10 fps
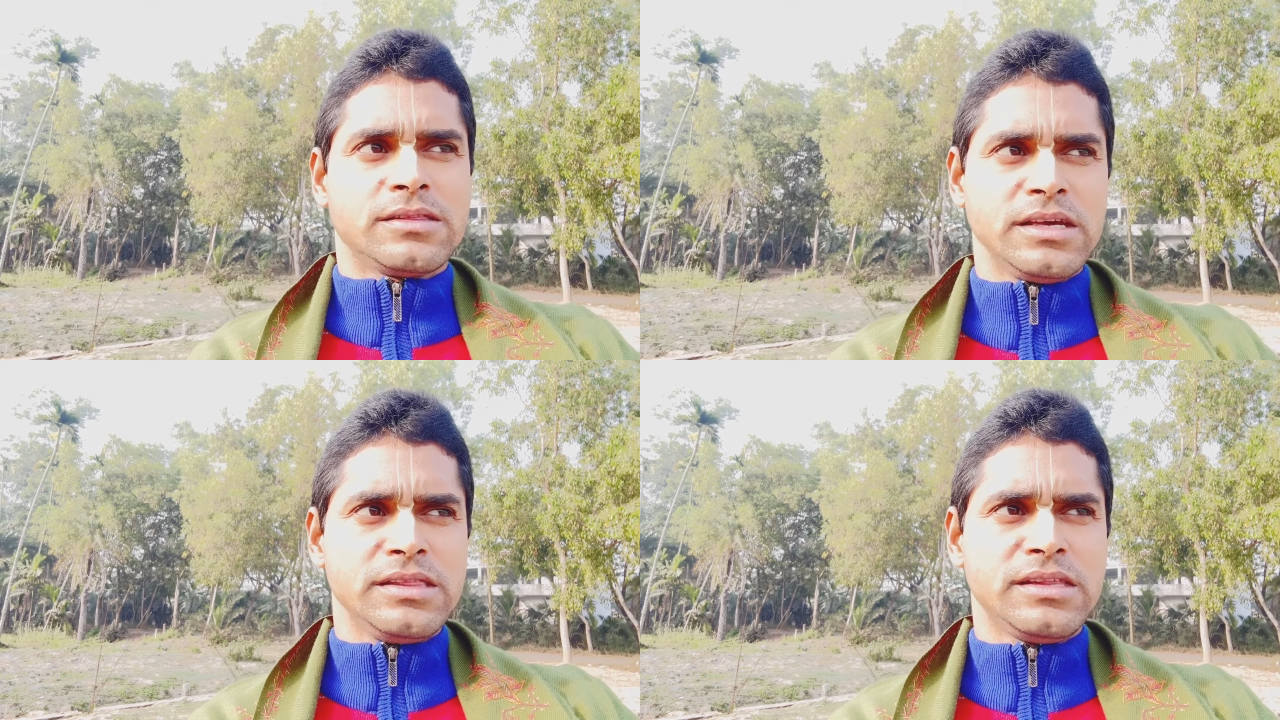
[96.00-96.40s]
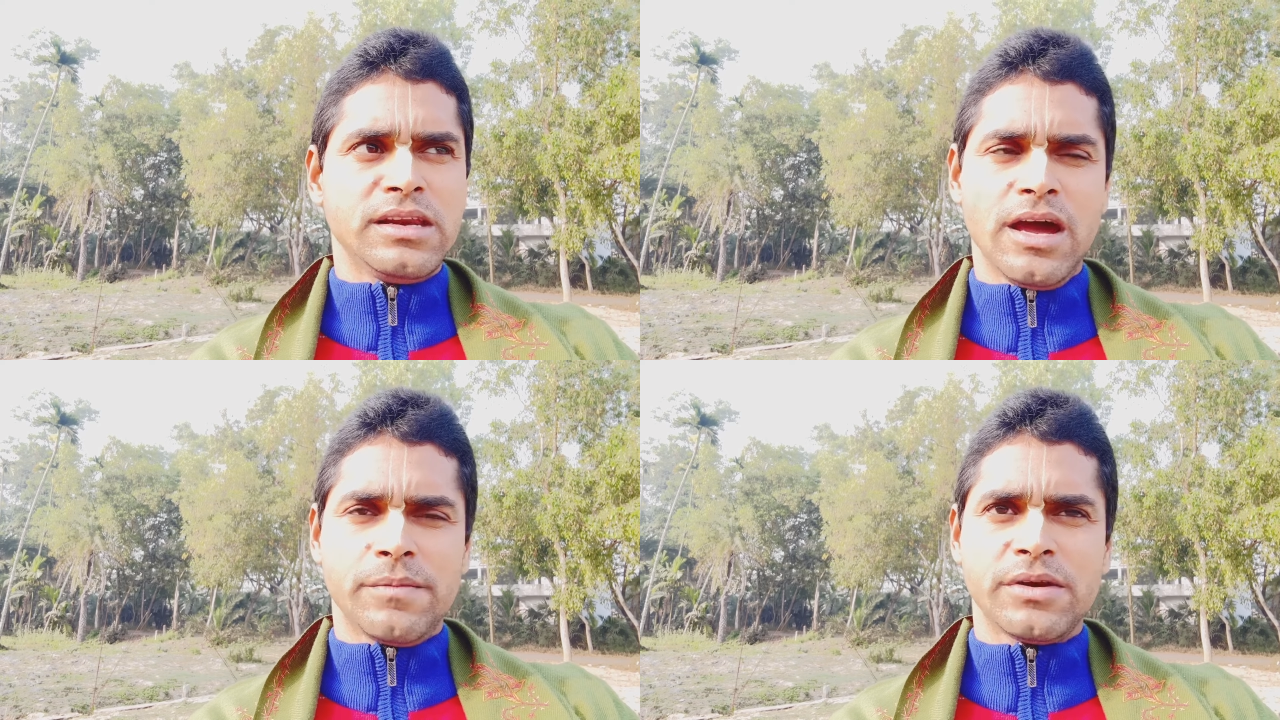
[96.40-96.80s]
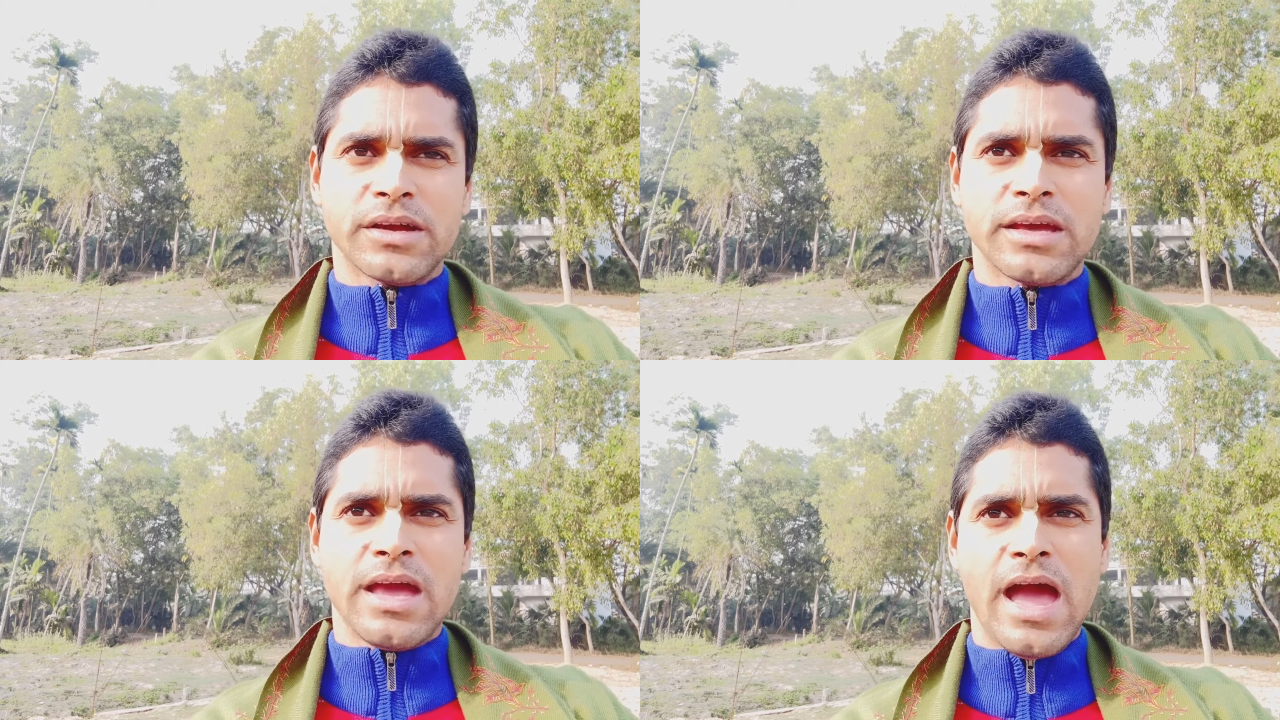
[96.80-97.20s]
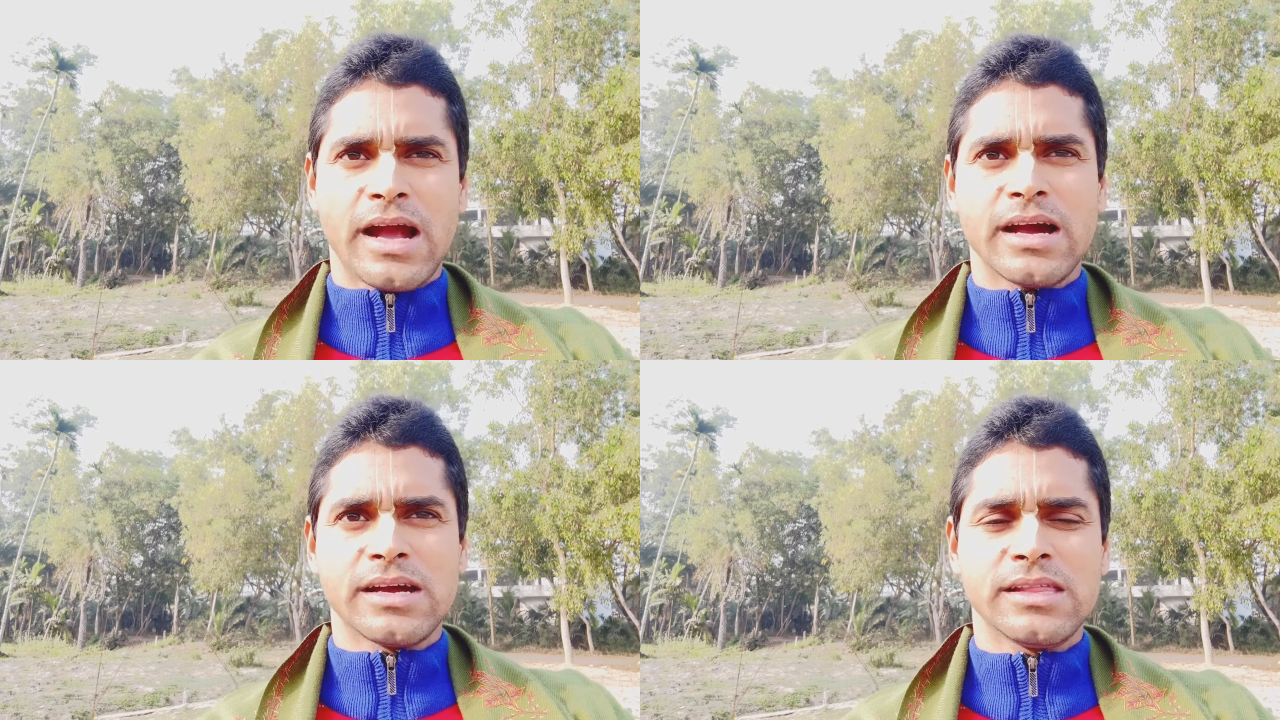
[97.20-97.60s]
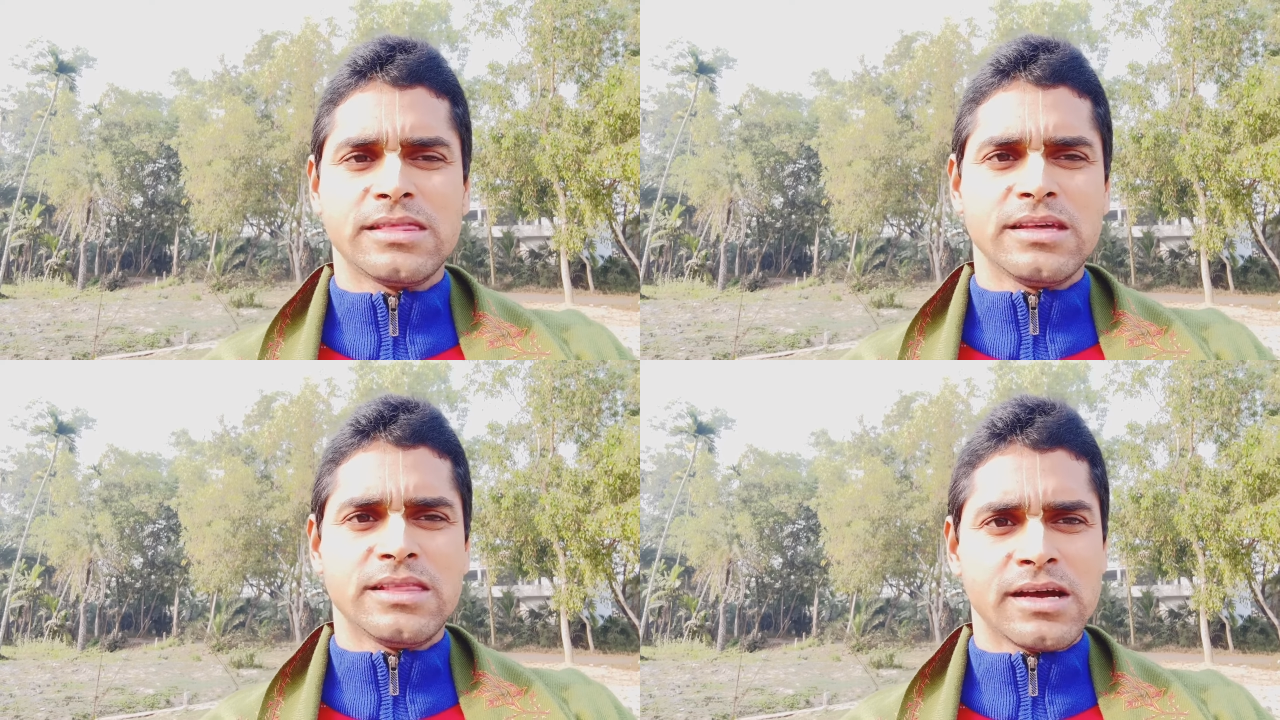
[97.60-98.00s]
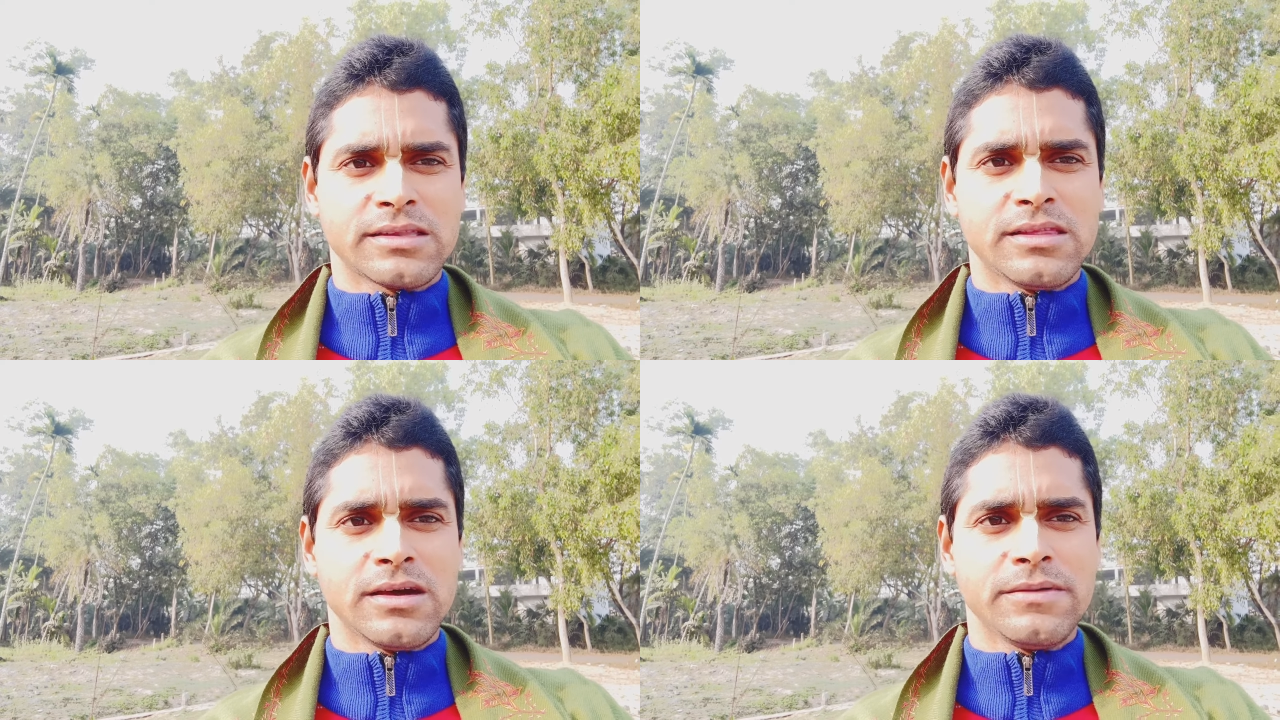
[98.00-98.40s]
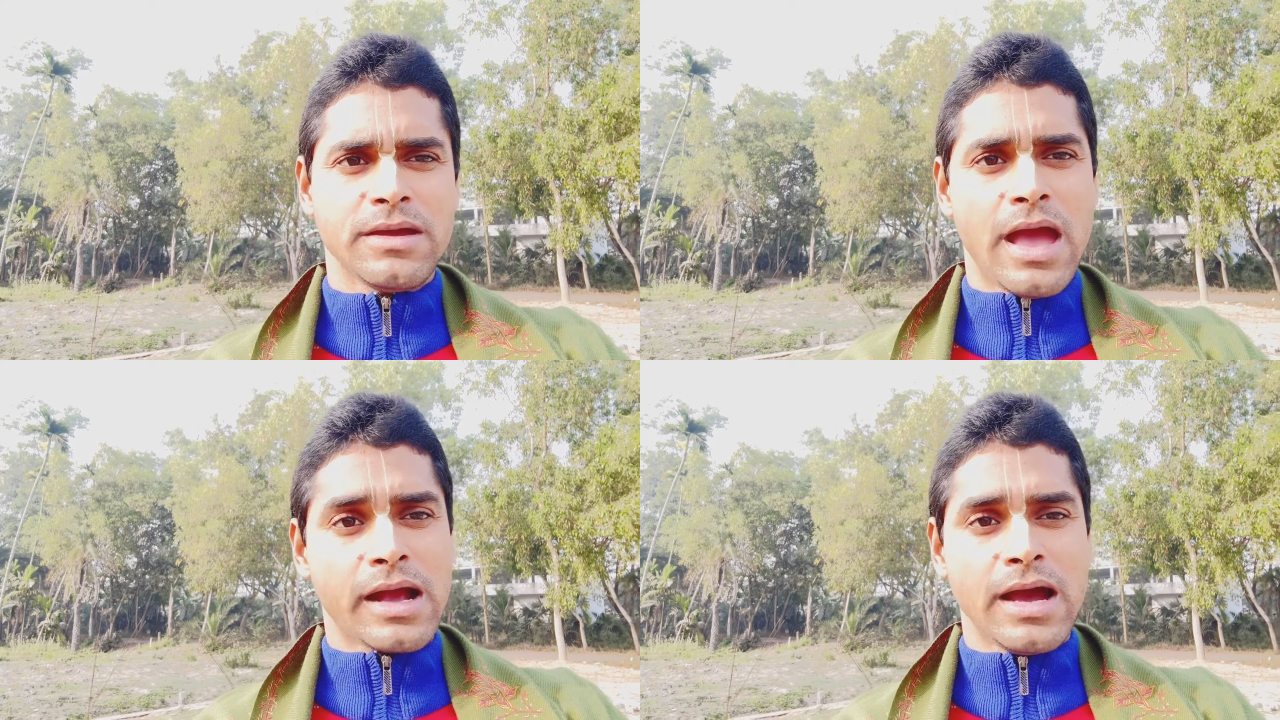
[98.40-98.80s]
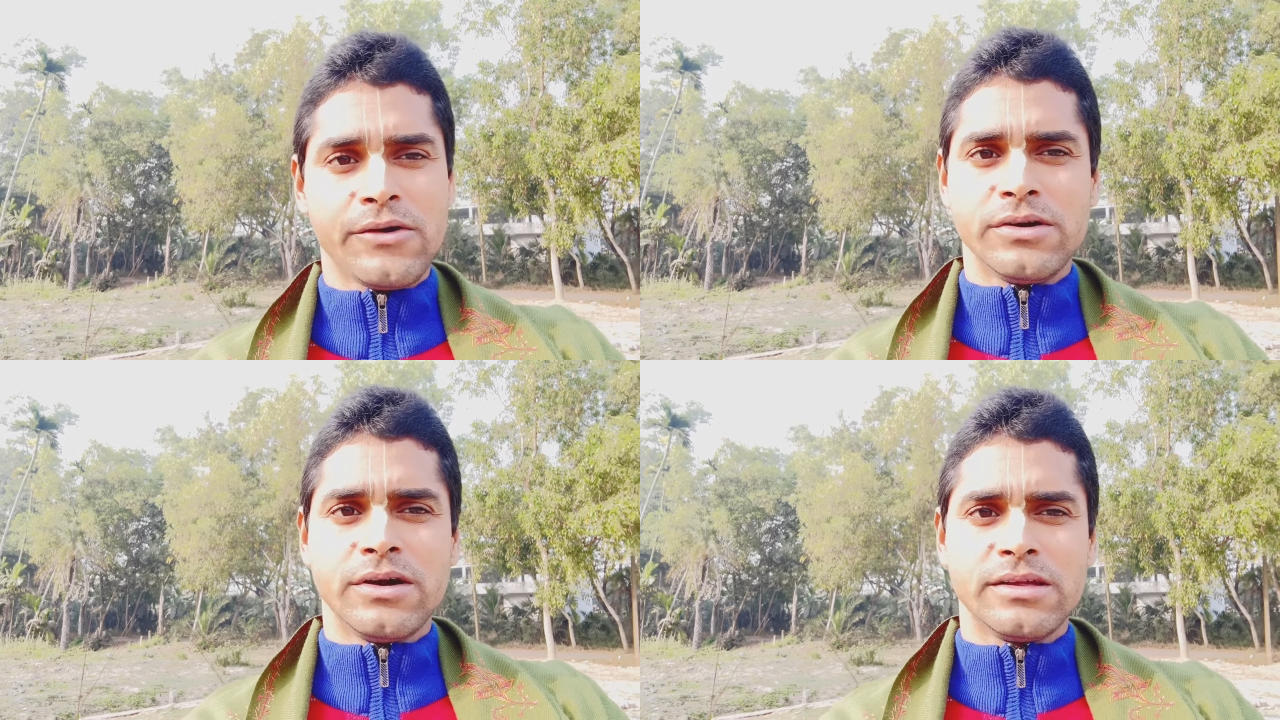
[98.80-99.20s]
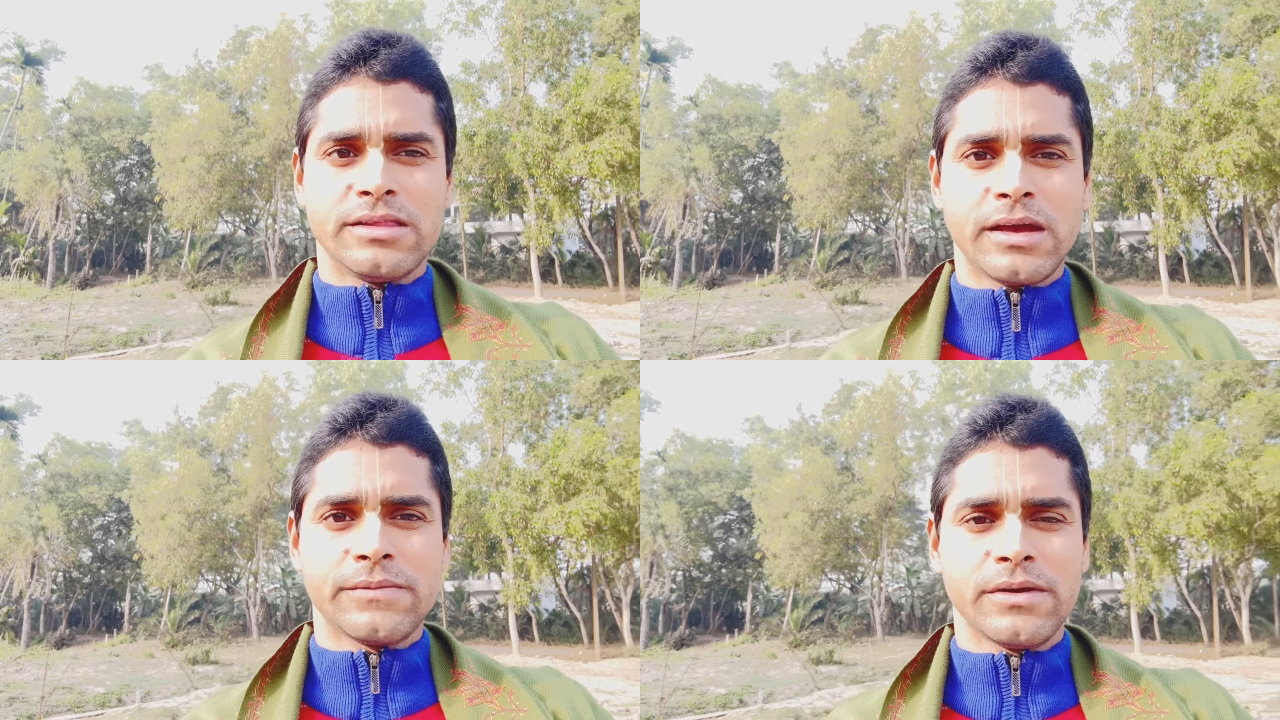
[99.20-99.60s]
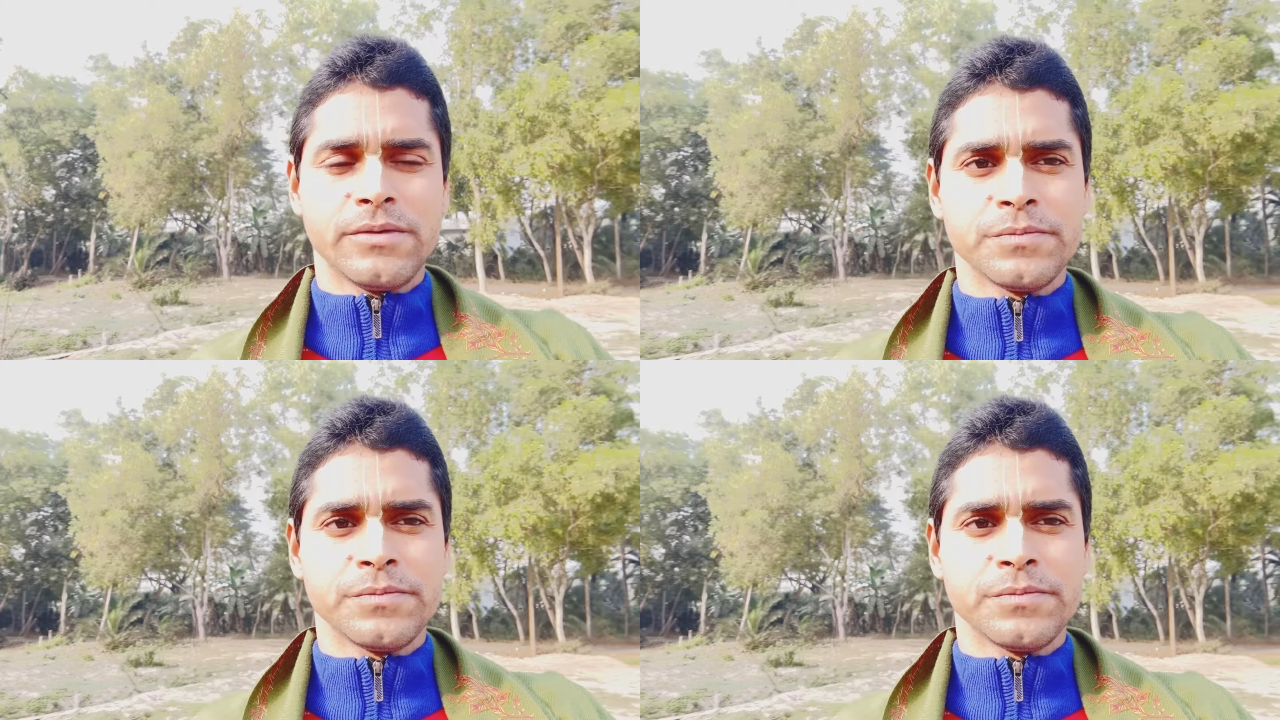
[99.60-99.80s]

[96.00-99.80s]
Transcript: তিন দিন আপনাকে একাকিত্বে থাকতে হবে একা ওই ঘরে থাকবেন